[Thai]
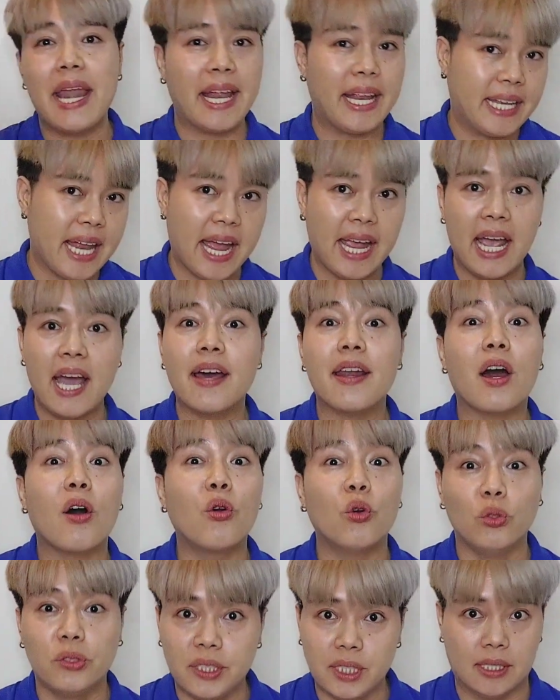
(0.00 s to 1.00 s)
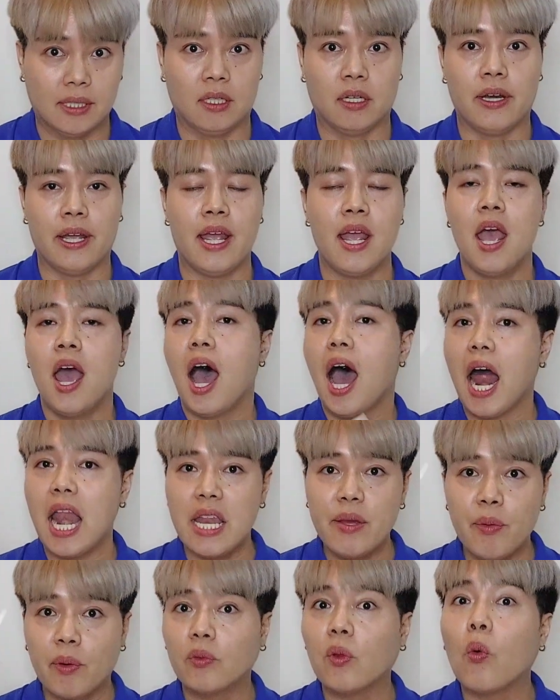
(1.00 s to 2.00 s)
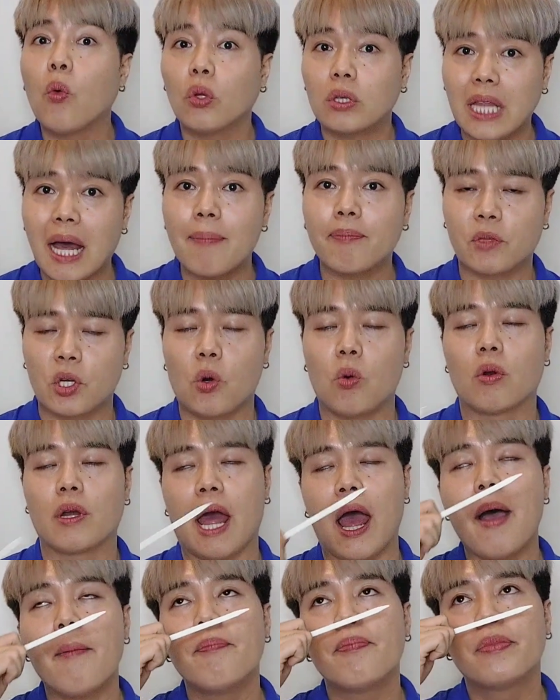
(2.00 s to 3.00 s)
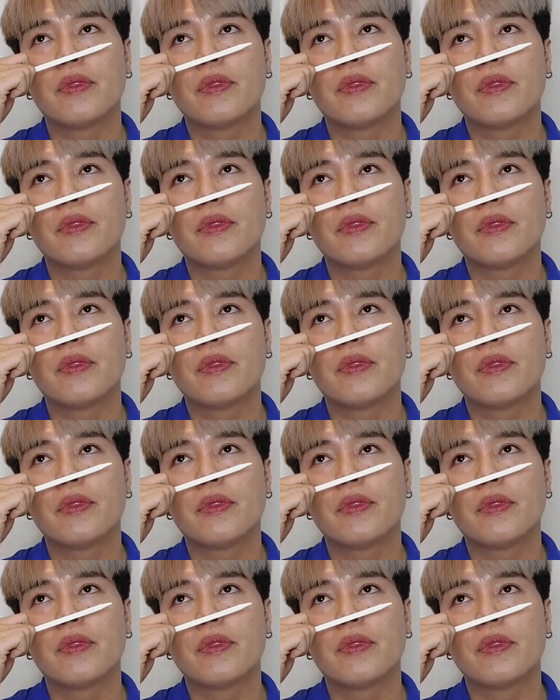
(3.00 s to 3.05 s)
ใดๆให้เรารู้สึกเลยอันนี้ผมต้องพูดตามตรงนะ